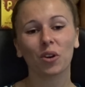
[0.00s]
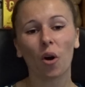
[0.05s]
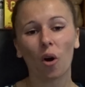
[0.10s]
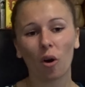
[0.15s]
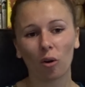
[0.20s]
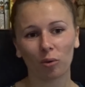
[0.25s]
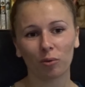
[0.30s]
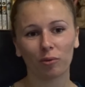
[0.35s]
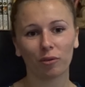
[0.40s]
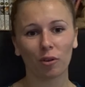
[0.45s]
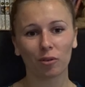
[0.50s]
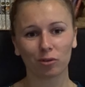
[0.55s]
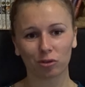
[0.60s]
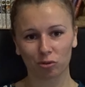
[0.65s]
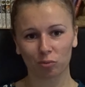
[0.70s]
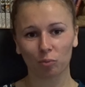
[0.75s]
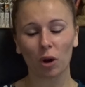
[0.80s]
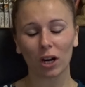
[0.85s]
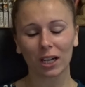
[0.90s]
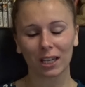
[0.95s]
En
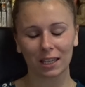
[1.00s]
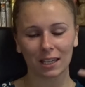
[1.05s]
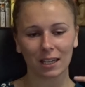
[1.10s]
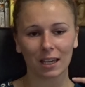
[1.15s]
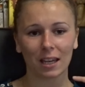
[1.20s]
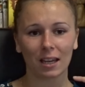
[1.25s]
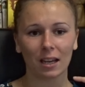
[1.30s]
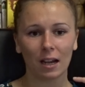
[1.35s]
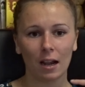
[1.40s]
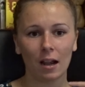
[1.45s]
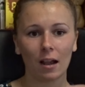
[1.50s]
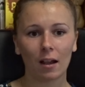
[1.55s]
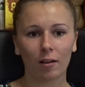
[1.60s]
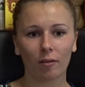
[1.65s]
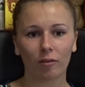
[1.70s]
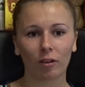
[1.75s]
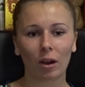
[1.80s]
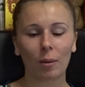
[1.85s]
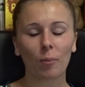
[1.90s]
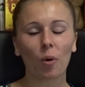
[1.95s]
revanche, moi qui ai
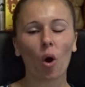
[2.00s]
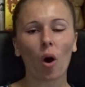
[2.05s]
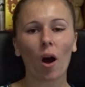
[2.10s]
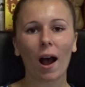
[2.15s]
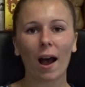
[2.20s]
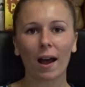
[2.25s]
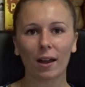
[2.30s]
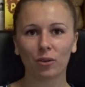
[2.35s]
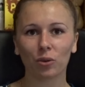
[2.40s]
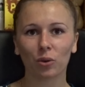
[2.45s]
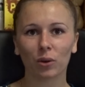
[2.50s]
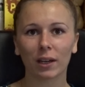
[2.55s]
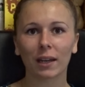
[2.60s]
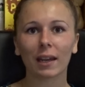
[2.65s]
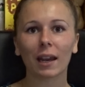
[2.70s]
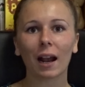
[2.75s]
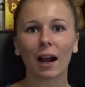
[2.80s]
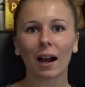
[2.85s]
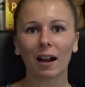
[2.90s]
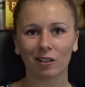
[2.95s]
vraiment
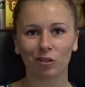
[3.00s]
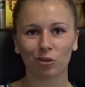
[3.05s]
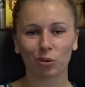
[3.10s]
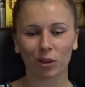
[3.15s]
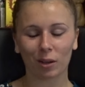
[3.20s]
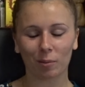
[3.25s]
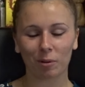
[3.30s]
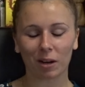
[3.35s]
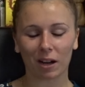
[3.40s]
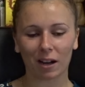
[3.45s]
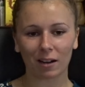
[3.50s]
adoré, adoré